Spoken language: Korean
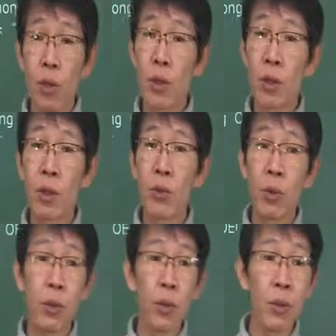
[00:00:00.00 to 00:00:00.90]
근데 이제
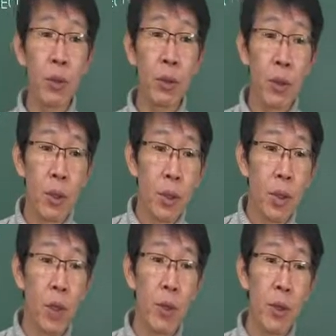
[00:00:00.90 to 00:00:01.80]
여러분들이 보면은
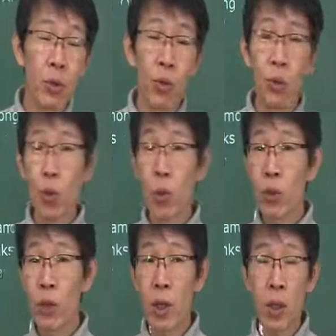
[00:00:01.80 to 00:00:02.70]
일반적으로
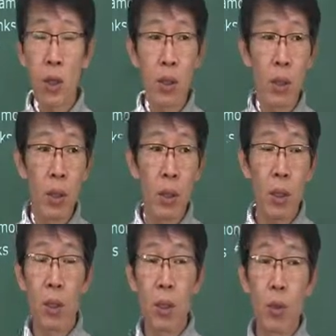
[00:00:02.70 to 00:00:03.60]
동사들의
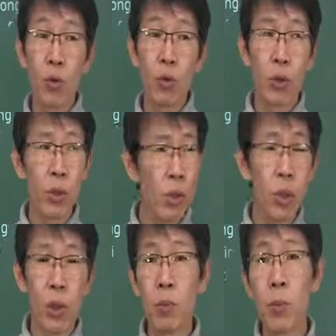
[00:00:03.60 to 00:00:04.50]
한 6,
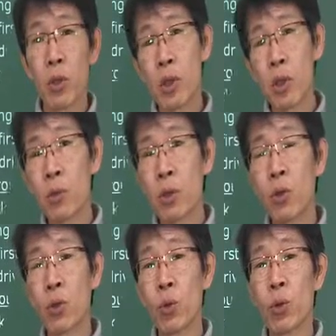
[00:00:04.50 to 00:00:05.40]
70%, 70%
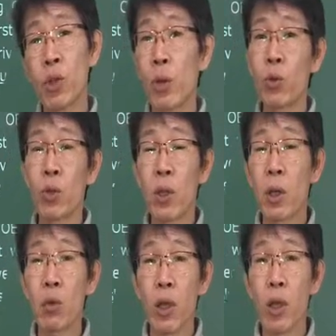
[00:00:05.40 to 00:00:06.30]
정도는 자동사,
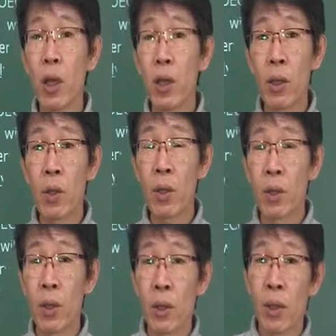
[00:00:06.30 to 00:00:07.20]
타동사가 다 돼요.
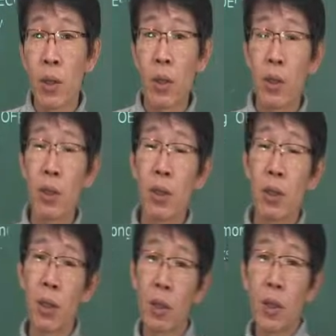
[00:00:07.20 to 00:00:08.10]
근데
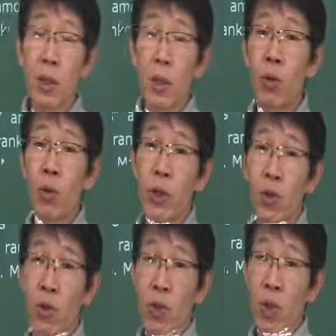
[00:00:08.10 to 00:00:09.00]
이제 타동사로
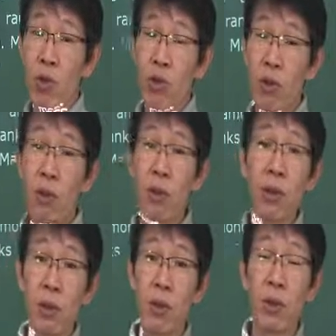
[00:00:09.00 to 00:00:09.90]
좀 더 자주 쓰이는
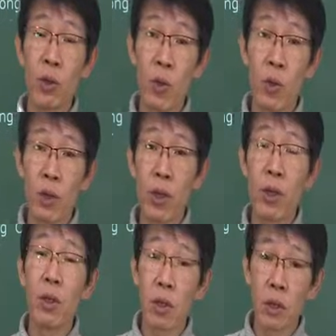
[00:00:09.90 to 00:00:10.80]
것들이 있고, 이제
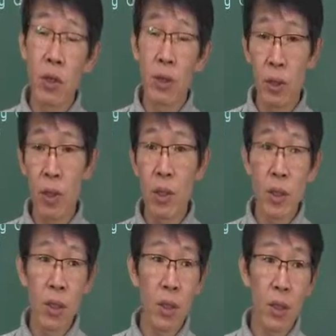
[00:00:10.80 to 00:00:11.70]
이런, 이런 것들이
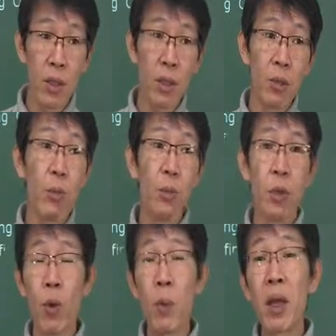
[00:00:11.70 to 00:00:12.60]
있으니까 이제 그
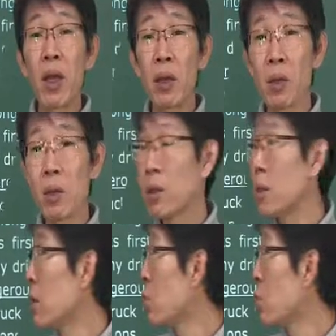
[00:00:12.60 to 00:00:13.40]
부분에 웬만한 것들은 기억을